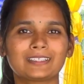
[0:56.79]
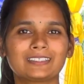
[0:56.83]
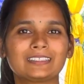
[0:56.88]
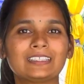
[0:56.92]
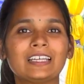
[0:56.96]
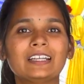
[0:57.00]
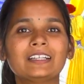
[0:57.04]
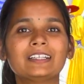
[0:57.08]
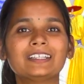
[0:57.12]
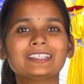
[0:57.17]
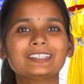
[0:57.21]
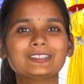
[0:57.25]

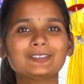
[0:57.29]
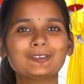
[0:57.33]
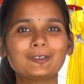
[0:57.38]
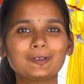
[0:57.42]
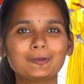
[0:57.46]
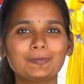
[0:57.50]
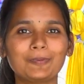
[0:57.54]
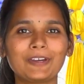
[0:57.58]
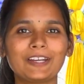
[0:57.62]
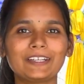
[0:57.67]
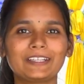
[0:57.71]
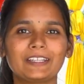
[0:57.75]
ఒకసారి నేను
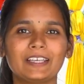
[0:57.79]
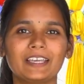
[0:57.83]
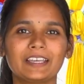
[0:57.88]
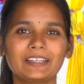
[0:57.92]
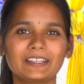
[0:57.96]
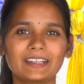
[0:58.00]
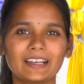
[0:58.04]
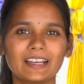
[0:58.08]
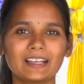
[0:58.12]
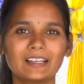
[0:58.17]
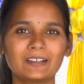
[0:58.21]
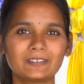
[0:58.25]
దూల్పేట్
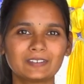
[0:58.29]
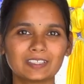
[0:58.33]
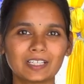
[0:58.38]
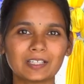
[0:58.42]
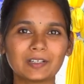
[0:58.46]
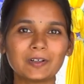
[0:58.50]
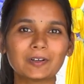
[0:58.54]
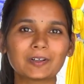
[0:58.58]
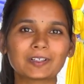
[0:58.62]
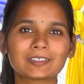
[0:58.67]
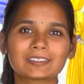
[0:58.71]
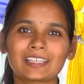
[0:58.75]
ఏరియాలో
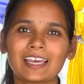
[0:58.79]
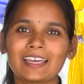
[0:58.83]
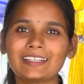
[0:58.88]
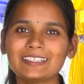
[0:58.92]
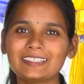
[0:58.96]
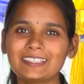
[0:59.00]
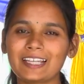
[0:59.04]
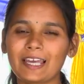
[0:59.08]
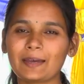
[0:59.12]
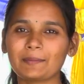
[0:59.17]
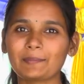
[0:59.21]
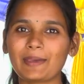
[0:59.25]
ఉన్నాను ఒకసారి
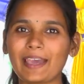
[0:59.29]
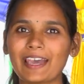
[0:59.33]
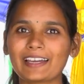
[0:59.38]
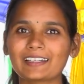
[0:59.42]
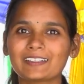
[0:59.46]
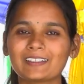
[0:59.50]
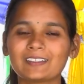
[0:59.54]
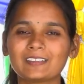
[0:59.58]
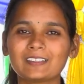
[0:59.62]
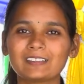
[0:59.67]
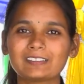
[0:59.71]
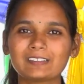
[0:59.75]
నా
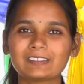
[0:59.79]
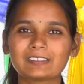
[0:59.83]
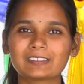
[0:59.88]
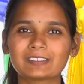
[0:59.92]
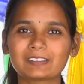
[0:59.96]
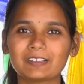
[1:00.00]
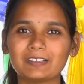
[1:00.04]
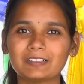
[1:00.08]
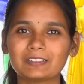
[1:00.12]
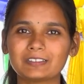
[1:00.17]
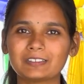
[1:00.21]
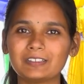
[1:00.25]
బ్యాక్గ్రౌండ్
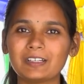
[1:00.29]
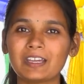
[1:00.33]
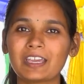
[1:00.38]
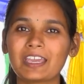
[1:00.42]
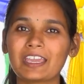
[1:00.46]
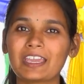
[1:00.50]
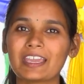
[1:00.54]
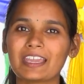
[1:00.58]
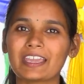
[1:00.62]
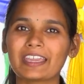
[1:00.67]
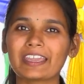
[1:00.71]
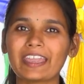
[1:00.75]
చూసుకోవచ్చు
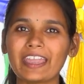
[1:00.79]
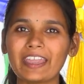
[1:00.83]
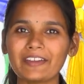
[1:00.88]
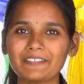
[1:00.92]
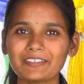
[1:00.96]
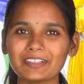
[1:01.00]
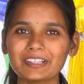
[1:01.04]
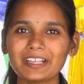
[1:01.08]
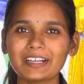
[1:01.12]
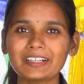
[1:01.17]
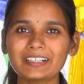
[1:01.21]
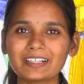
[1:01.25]
ఏ
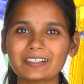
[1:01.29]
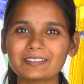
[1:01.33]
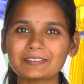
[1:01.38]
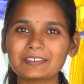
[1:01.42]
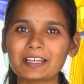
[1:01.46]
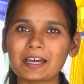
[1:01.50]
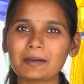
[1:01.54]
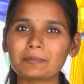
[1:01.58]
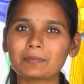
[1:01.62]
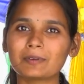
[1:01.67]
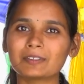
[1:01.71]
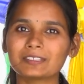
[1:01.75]
విధంగా
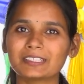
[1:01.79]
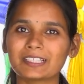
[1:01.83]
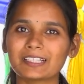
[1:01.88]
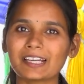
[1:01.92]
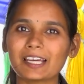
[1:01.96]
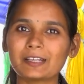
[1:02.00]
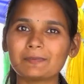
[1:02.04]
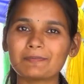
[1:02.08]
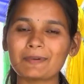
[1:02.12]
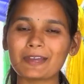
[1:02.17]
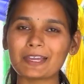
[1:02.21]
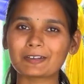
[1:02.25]
కూడా ఆ బొజ్జ
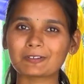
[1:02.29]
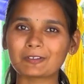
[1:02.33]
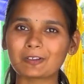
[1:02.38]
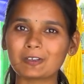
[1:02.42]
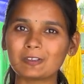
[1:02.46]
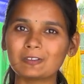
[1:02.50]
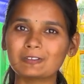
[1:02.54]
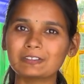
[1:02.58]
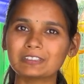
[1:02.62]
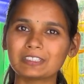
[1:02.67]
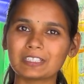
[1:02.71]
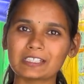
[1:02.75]

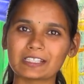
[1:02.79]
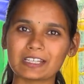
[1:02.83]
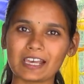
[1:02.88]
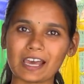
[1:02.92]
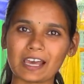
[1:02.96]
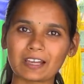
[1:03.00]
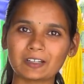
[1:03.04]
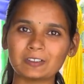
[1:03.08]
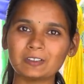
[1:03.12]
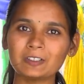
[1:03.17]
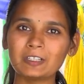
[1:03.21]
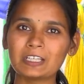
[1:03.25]
కొలువు
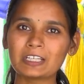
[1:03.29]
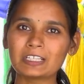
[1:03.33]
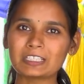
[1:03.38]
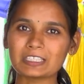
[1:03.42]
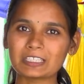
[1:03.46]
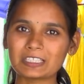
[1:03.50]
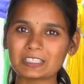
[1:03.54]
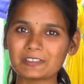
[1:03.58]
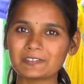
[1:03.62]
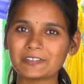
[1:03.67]
తీరారో ఈ